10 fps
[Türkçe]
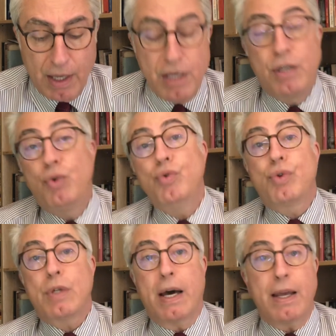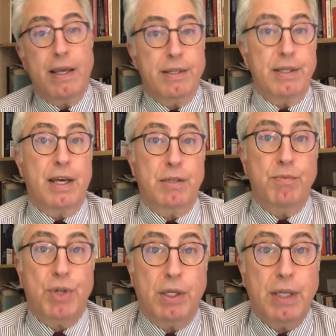200 tane yazı
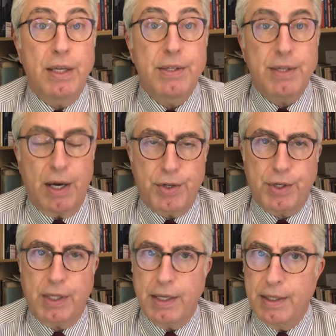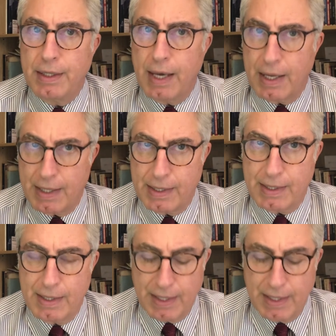yazmış adayınızı açıklayın diye dedi.